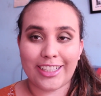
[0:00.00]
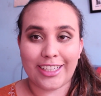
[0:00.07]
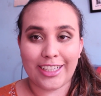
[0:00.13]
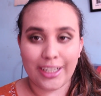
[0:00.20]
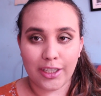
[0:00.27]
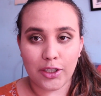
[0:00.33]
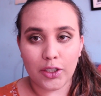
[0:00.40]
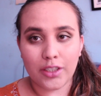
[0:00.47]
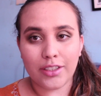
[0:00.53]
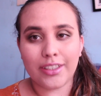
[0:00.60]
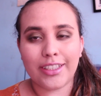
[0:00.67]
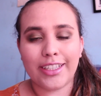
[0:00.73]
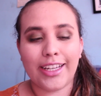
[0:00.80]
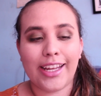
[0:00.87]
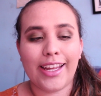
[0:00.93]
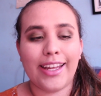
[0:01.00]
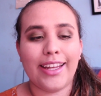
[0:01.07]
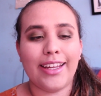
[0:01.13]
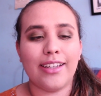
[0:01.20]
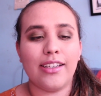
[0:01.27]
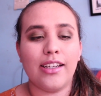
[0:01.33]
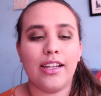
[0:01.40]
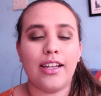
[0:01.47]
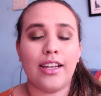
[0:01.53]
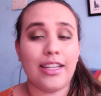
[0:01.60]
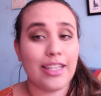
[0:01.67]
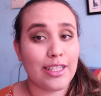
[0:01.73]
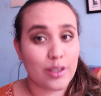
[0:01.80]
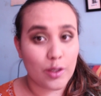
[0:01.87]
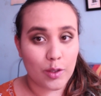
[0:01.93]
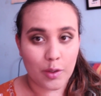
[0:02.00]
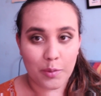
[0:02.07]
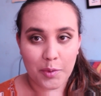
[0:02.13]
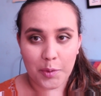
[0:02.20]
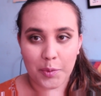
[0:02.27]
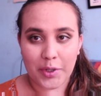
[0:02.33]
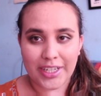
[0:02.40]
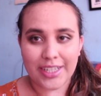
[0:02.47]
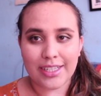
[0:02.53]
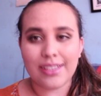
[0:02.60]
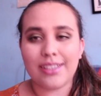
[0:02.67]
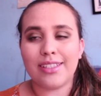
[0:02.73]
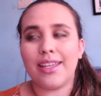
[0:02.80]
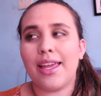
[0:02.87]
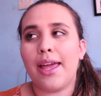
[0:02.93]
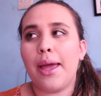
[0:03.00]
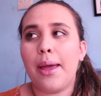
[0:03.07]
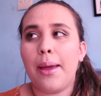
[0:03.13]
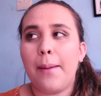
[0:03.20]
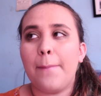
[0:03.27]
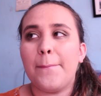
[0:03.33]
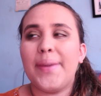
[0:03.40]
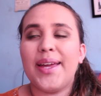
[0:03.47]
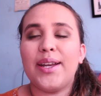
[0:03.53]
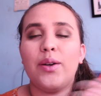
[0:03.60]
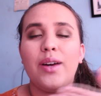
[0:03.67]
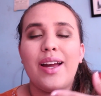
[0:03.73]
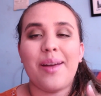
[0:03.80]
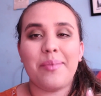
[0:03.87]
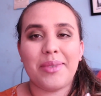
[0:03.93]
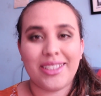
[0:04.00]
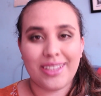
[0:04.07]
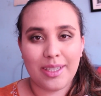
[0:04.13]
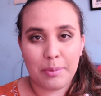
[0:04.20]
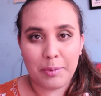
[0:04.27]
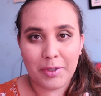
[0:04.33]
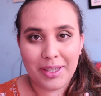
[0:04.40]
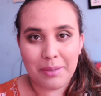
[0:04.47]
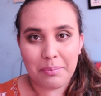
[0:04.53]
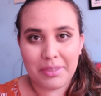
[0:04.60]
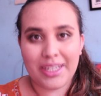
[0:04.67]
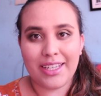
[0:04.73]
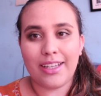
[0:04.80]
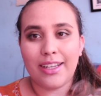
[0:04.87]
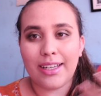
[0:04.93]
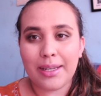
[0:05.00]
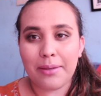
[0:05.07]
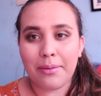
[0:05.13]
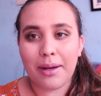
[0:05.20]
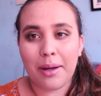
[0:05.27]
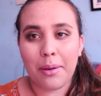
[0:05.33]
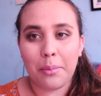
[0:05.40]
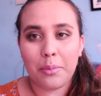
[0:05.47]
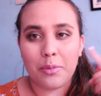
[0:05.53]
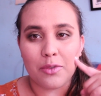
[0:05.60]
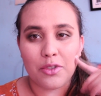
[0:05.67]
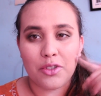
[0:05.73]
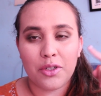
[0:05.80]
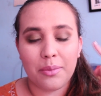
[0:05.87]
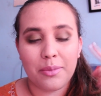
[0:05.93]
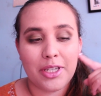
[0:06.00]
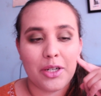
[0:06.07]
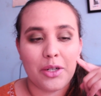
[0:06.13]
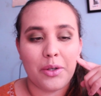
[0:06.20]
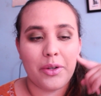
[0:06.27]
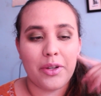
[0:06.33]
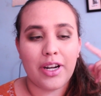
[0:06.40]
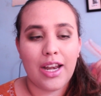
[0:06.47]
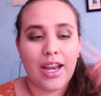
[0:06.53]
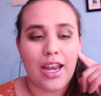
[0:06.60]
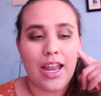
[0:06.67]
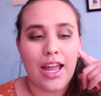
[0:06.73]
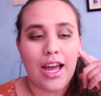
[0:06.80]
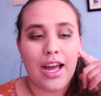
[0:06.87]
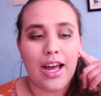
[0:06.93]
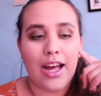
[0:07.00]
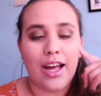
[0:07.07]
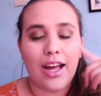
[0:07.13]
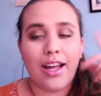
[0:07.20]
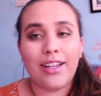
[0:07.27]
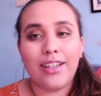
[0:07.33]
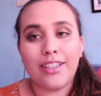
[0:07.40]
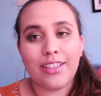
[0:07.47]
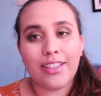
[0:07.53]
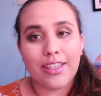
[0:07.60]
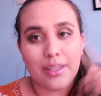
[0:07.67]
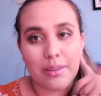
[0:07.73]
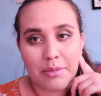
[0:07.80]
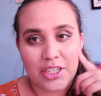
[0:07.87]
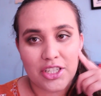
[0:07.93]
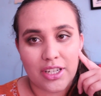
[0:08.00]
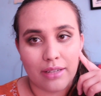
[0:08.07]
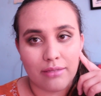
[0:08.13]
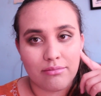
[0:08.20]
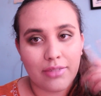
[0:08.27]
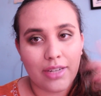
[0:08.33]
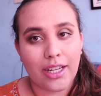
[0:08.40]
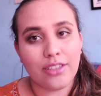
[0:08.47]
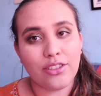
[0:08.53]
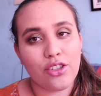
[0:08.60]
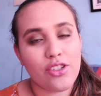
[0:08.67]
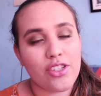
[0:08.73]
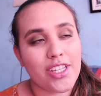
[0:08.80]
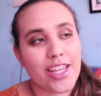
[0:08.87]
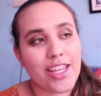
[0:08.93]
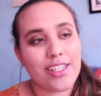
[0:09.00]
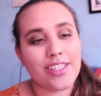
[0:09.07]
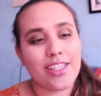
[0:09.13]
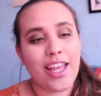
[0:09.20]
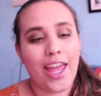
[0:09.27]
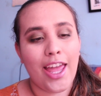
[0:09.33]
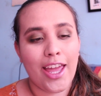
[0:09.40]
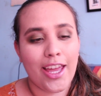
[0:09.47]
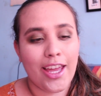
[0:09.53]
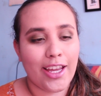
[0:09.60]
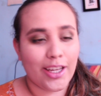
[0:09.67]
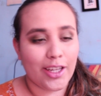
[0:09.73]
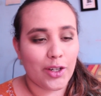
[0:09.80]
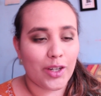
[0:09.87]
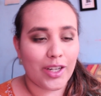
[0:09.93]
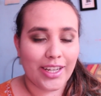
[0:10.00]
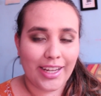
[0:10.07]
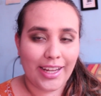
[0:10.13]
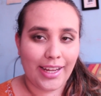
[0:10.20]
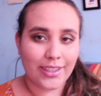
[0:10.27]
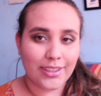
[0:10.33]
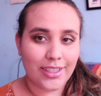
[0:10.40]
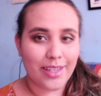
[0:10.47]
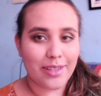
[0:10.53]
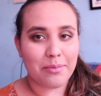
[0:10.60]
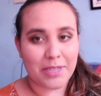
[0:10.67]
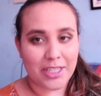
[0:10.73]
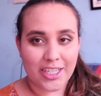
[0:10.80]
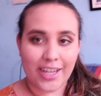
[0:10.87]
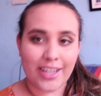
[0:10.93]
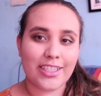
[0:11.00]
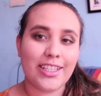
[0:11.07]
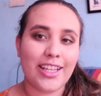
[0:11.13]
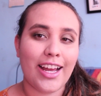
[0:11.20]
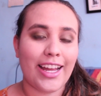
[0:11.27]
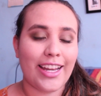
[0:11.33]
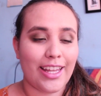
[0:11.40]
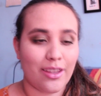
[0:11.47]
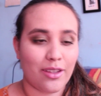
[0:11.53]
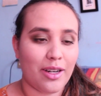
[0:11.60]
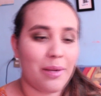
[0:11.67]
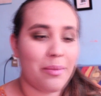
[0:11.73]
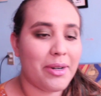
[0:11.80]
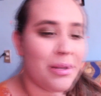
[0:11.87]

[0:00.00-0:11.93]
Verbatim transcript: Creo que las dos son muy buenas, pero a mi tipo de piel le va mucho mejor la de Misha. Entonces creo que la de Misha es la ganadora